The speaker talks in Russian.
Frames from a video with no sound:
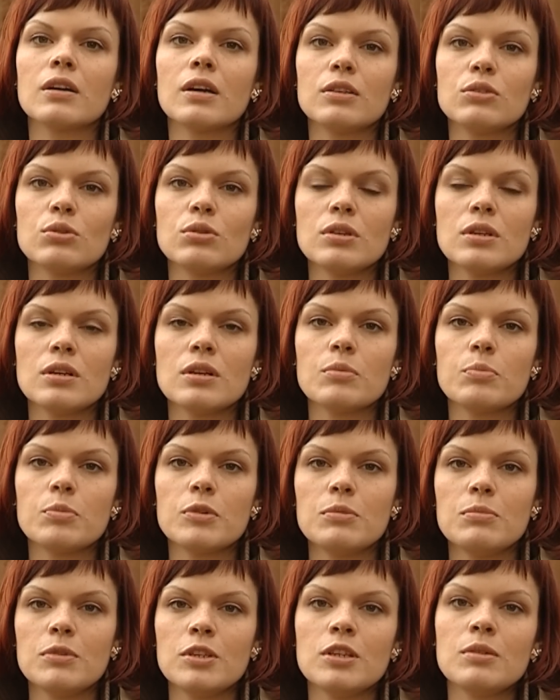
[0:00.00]
который
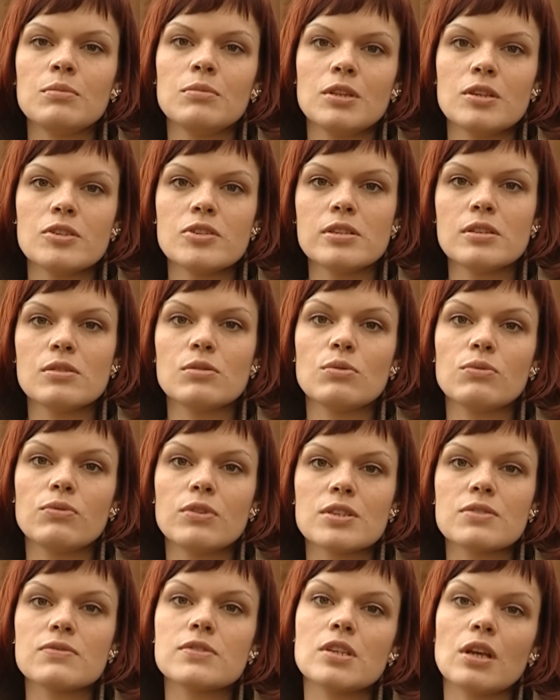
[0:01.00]
применим, если у
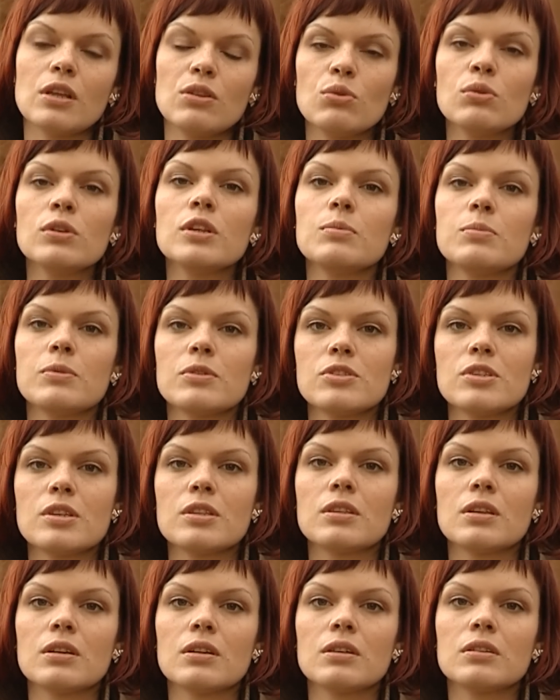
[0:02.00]
вас в саду, либо
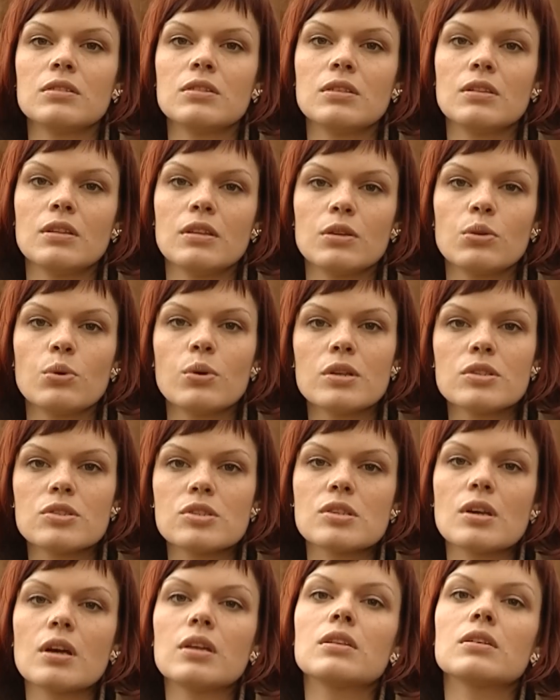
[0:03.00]
где-то недалеко от
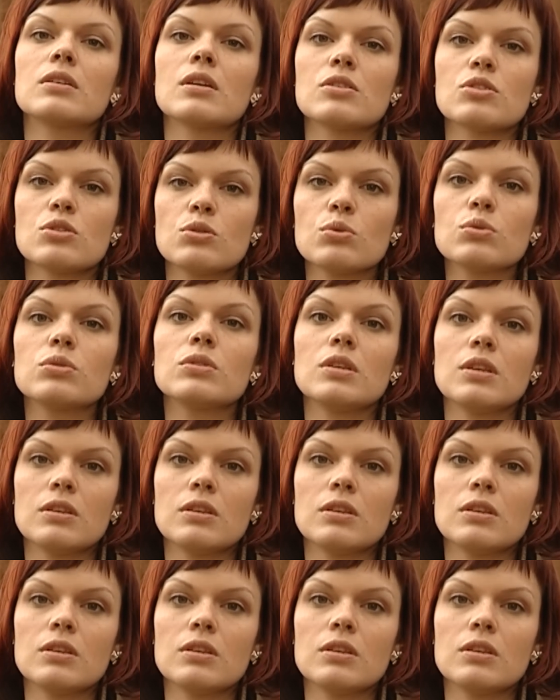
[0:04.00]
сада растут